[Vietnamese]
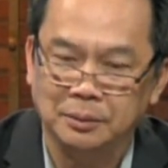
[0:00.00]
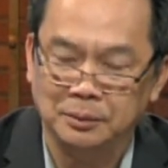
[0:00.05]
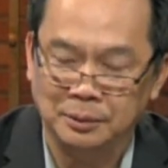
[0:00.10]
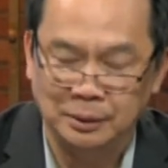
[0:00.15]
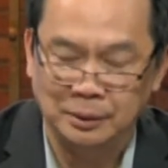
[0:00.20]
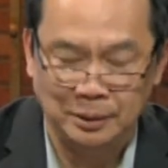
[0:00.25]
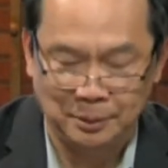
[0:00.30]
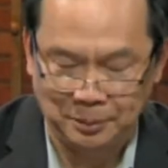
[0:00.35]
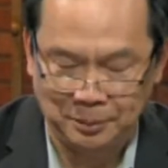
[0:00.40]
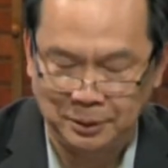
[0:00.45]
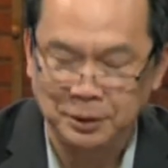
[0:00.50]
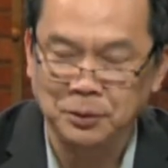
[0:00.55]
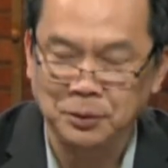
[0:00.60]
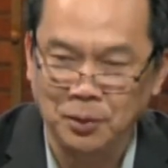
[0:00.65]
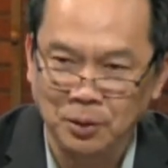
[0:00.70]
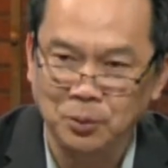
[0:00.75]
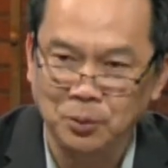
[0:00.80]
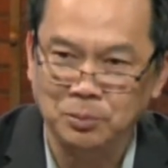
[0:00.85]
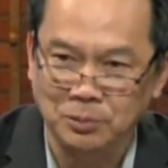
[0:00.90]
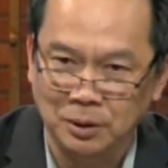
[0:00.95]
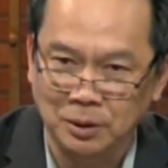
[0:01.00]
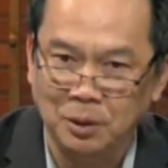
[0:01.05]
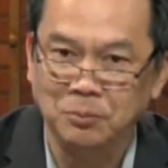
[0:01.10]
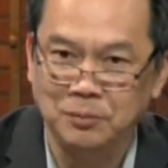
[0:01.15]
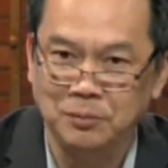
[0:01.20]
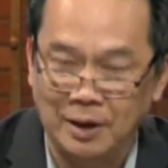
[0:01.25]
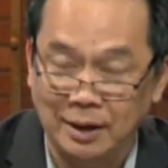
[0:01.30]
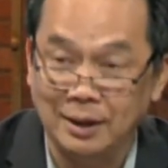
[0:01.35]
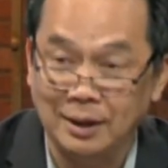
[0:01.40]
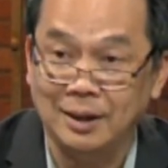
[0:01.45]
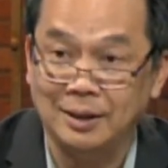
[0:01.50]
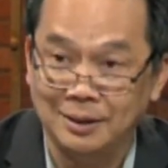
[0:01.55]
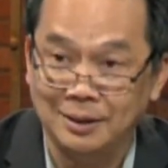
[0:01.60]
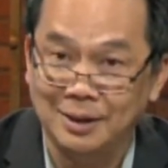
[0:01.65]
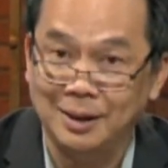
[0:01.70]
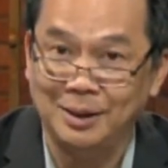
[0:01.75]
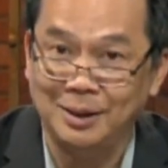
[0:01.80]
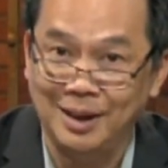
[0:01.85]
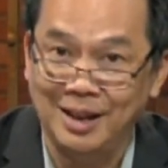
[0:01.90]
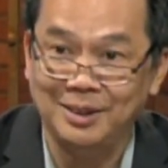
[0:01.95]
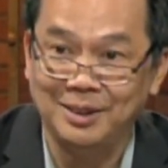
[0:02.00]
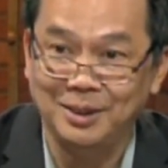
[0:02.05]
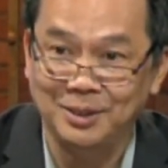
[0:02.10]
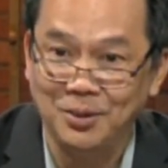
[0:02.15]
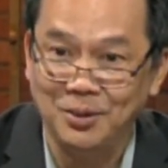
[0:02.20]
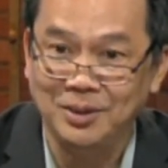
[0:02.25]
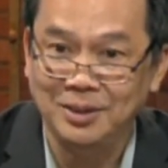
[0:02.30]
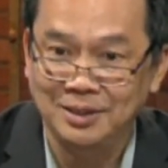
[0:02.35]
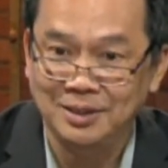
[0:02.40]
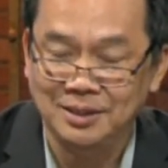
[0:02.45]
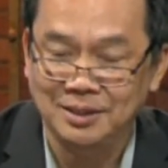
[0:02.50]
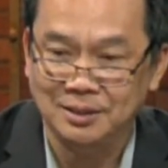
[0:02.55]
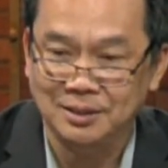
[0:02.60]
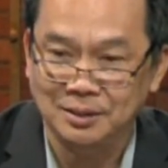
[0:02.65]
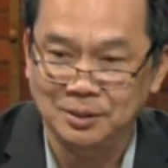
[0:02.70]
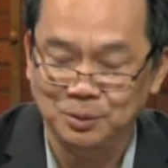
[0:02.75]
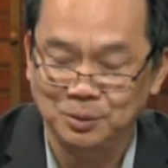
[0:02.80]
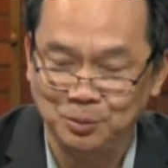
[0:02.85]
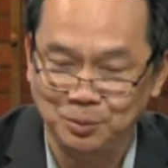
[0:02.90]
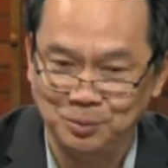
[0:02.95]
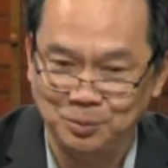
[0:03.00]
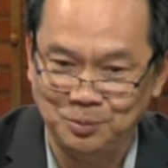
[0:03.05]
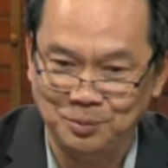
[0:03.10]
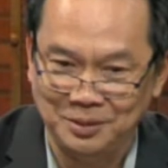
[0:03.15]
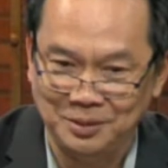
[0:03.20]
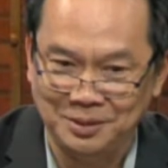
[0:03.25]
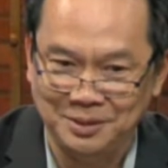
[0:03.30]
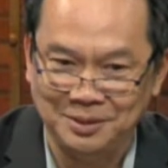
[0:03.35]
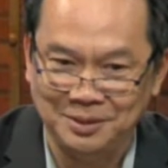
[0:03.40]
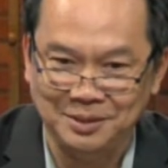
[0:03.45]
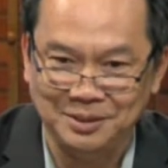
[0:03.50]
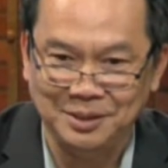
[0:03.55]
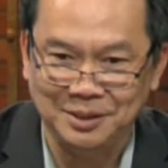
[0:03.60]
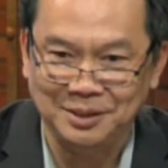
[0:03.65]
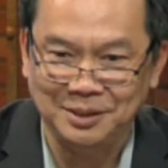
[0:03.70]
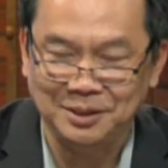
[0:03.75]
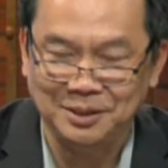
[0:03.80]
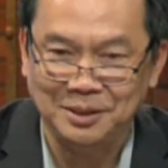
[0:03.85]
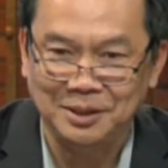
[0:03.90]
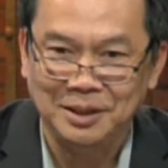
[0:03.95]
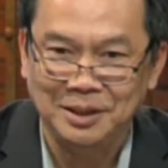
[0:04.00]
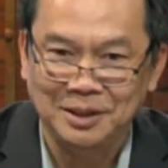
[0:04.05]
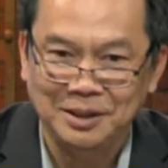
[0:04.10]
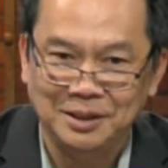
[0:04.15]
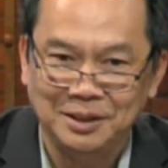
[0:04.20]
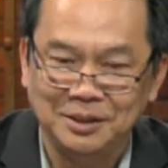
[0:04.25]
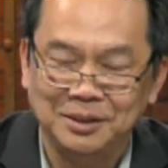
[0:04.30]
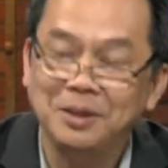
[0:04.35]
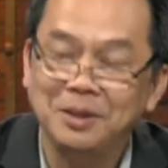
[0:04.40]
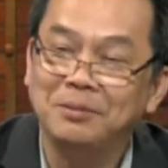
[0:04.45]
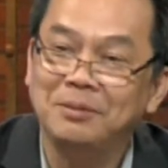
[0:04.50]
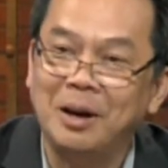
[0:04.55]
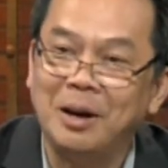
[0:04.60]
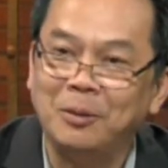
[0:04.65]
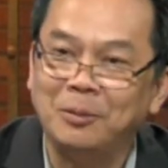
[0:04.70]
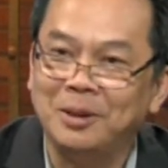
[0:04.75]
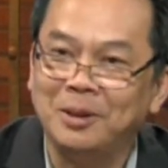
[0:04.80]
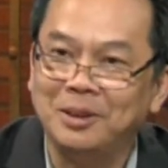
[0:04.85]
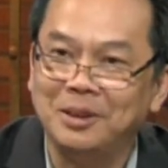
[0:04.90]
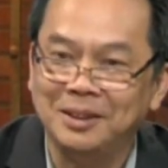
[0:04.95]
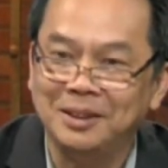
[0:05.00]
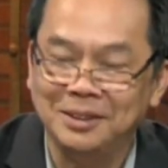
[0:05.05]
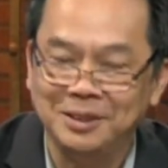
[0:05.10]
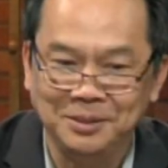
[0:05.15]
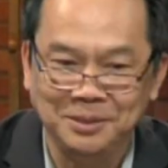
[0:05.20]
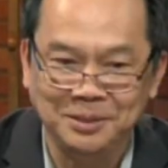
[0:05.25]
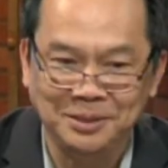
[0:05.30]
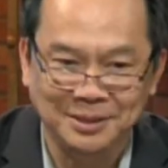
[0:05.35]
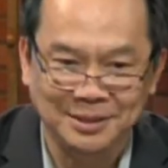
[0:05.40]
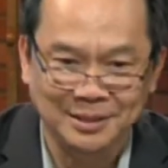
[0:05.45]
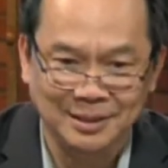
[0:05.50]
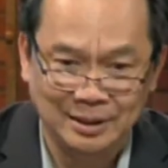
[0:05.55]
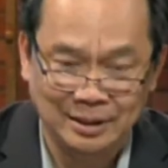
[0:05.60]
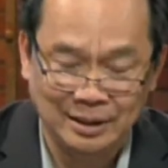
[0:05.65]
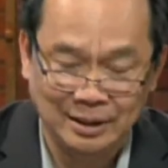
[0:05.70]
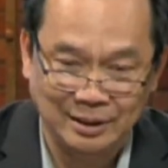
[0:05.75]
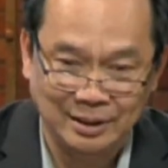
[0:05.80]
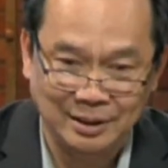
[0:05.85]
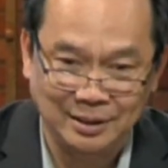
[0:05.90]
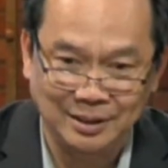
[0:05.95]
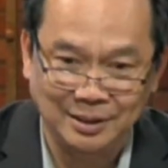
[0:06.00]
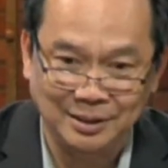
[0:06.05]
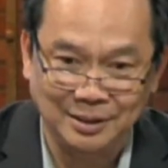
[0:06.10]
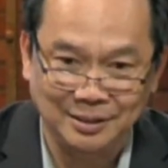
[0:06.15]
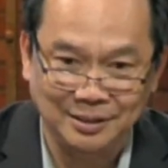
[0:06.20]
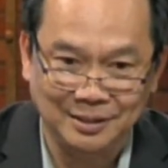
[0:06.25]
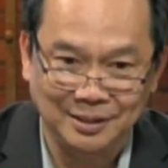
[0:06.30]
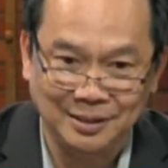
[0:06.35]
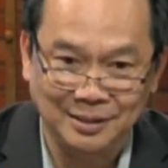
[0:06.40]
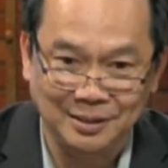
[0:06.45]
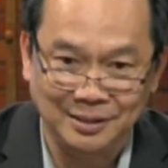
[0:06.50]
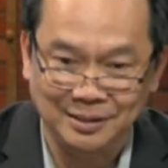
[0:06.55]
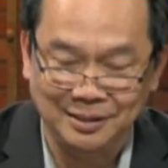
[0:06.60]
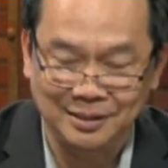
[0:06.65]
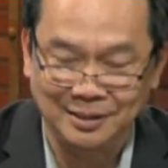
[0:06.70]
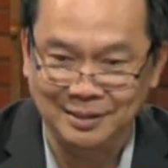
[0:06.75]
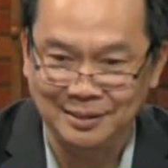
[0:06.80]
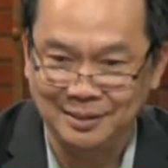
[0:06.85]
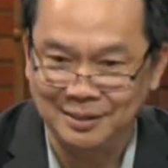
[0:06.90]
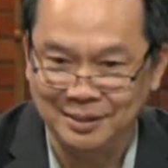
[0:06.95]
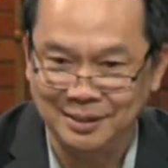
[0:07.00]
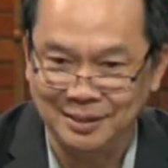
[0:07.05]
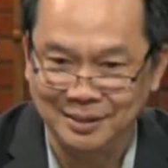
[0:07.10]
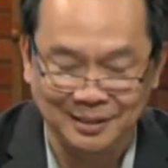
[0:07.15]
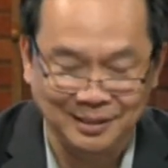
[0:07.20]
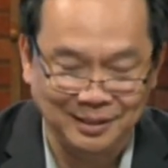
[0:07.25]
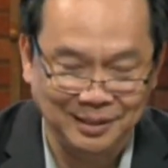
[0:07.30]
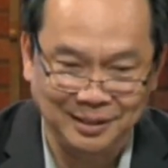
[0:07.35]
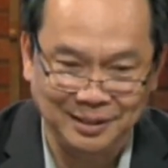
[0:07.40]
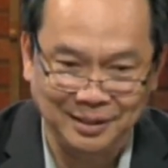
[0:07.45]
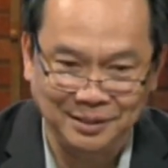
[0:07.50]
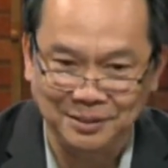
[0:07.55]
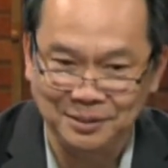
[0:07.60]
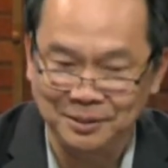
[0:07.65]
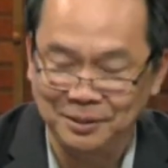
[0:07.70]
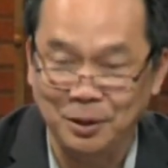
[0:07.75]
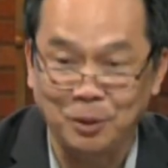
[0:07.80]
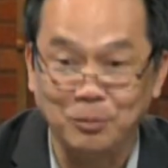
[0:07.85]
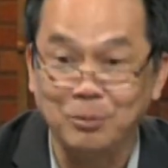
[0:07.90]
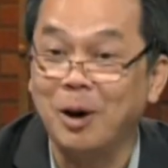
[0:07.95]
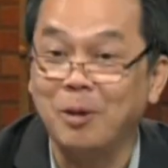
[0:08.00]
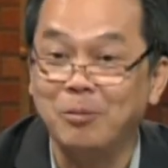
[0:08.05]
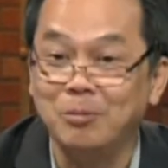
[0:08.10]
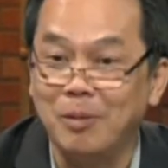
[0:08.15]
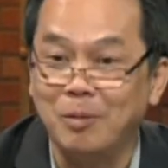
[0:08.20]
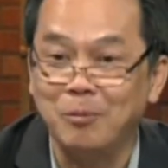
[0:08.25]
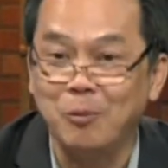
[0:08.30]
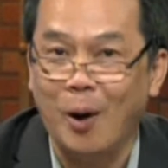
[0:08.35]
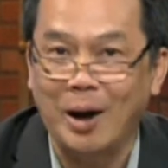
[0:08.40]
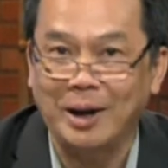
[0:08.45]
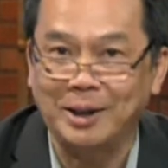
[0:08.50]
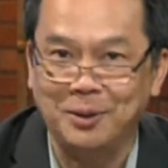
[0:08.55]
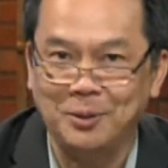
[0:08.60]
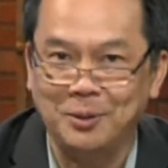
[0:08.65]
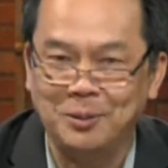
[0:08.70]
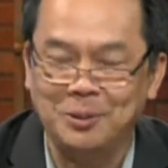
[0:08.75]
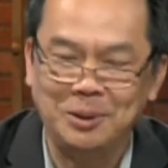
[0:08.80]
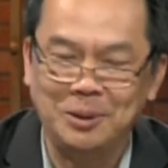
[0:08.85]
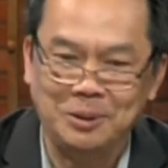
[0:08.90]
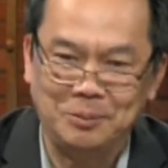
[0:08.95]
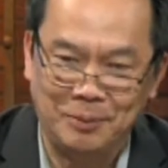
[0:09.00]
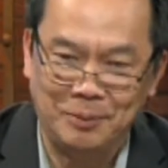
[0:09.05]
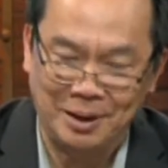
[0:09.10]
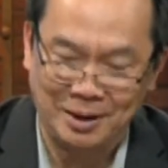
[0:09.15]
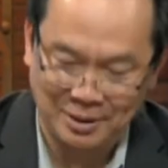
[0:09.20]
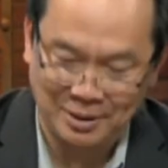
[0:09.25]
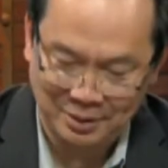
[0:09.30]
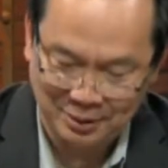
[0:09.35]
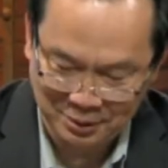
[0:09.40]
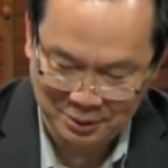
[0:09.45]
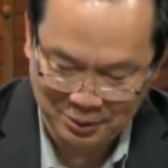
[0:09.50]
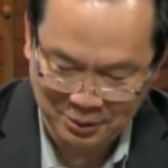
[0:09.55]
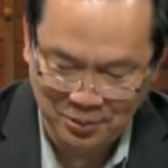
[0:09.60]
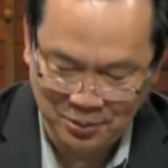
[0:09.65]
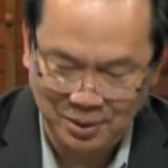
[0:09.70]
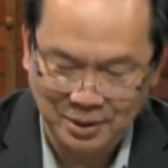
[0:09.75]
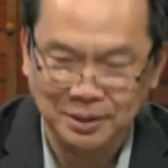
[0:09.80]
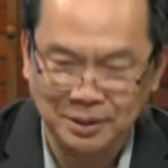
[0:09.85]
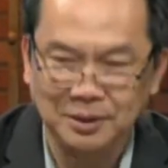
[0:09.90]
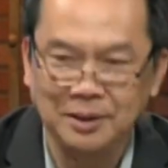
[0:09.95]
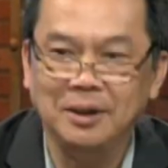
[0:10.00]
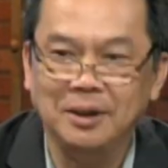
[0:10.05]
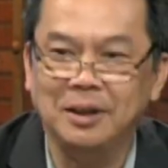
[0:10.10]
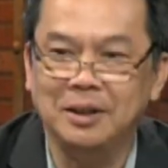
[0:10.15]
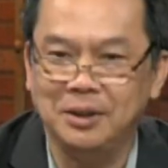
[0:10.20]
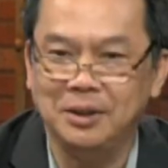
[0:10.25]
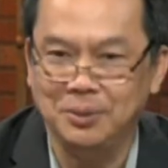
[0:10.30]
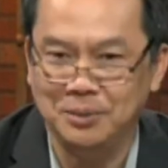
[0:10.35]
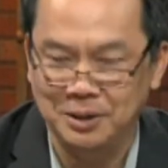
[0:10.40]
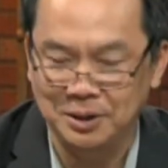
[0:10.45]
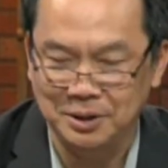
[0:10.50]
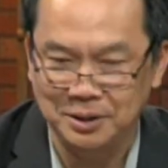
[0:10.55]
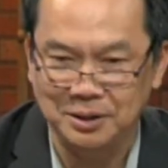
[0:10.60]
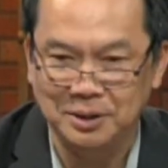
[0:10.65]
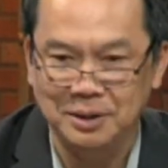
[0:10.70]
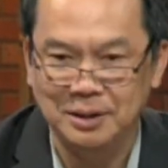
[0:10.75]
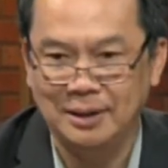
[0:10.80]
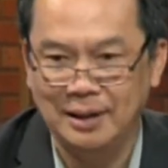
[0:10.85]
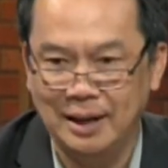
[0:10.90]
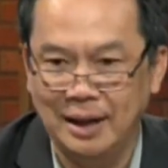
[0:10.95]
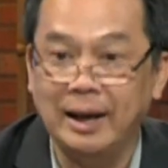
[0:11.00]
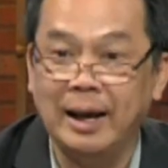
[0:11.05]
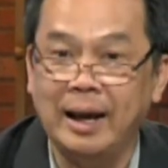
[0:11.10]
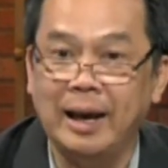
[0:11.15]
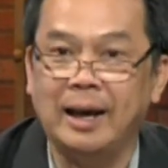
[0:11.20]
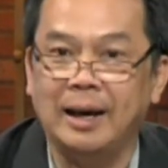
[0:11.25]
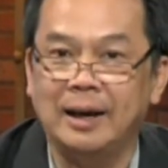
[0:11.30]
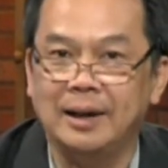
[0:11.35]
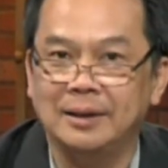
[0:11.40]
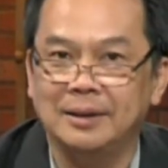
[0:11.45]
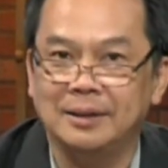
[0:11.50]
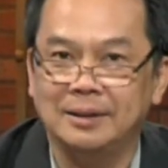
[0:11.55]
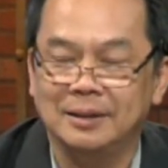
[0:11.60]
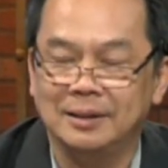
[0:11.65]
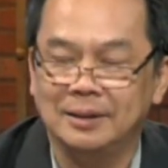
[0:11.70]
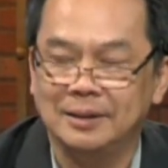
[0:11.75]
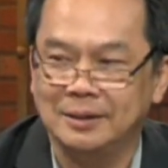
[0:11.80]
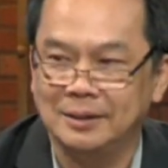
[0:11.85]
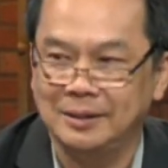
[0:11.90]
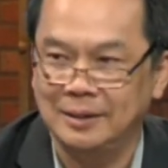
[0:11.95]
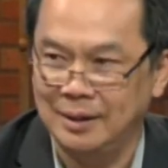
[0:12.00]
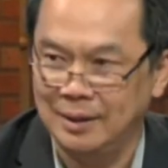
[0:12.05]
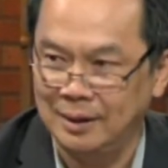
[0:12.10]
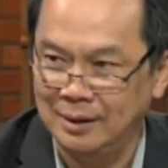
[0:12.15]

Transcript: Ờ, cái tiếng nói cũng không phải là là, là tiếng nói uh, uh, rớt vào nơi cái cái cái cái cái cái cái, cái, cái, nơi, nơi cái đồng không mông quạnh đâu mà là cái tiếng nói rất là nhiều người lắng nghe yeah.